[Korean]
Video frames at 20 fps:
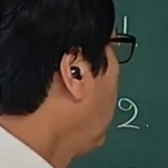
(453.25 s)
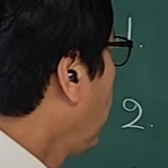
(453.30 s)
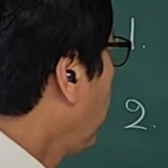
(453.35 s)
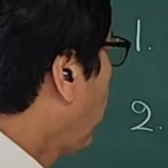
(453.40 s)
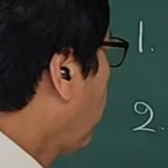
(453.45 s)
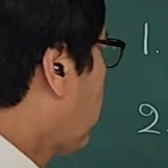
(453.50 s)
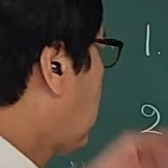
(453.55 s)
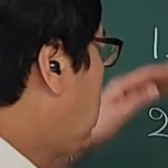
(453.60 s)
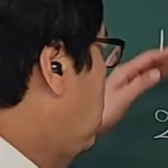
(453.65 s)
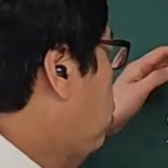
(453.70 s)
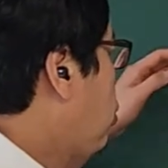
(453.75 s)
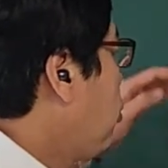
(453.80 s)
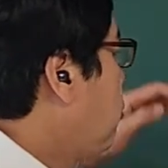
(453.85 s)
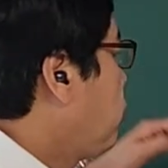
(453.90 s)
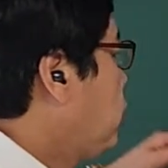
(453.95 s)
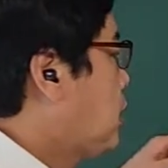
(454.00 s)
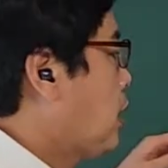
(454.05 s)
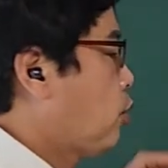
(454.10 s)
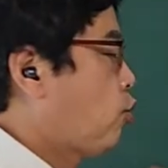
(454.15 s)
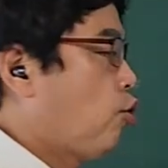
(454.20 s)
요
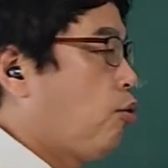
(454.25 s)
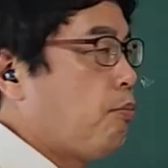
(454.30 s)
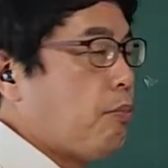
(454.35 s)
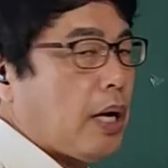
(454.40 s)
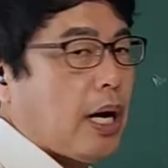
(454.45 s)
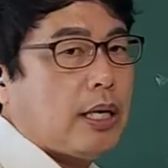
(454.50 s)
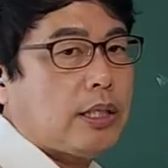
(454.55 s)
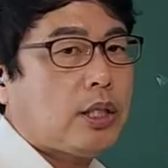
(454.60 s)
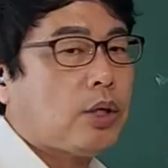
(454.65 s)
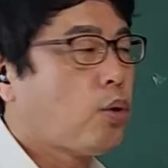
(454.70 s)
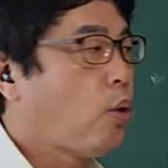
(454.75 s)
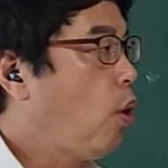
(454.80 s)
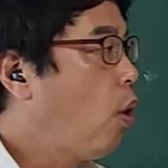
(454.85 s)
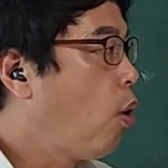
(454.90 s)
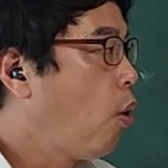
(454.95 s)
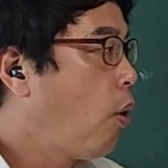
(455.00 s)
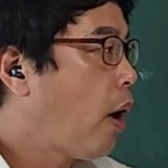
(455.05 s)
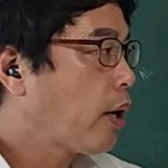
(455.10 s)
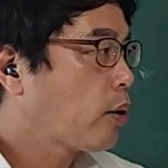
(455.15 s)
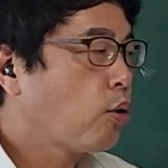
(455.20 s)
기출문제
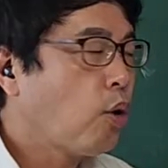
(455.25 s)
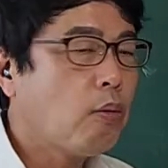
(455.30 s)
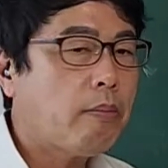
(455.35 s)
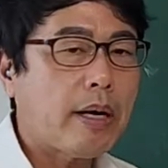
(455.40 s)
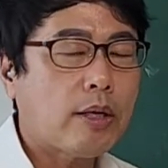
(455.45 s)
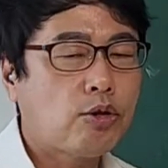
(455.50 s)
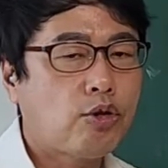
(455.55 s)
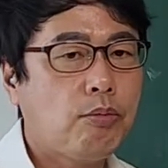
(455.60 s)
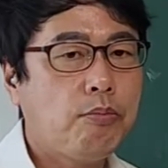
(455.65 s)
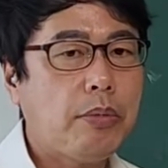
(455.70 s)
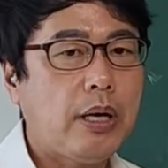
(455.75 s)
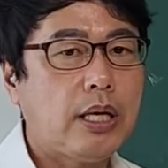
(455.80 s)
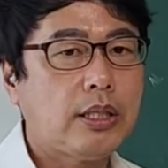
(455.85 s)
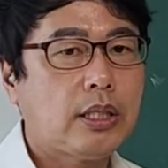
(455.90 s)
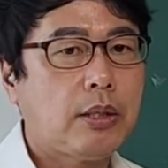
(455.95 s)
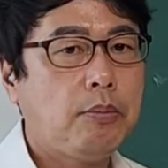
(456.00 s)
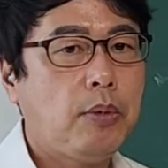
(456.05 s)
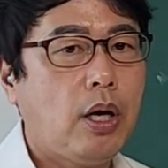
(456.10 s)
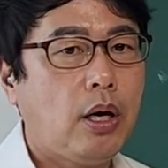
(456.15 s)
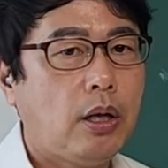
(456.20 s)
준비하시고 확통만
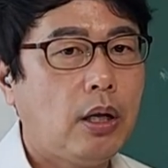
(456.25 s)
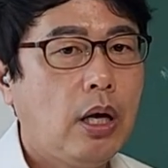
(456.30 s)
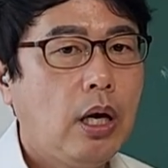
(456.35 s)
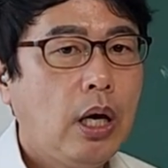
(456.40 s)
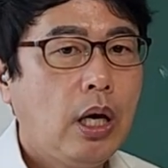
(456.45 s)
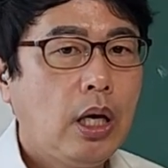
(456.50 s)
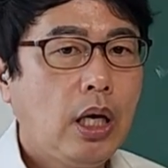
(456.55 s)
준비하시면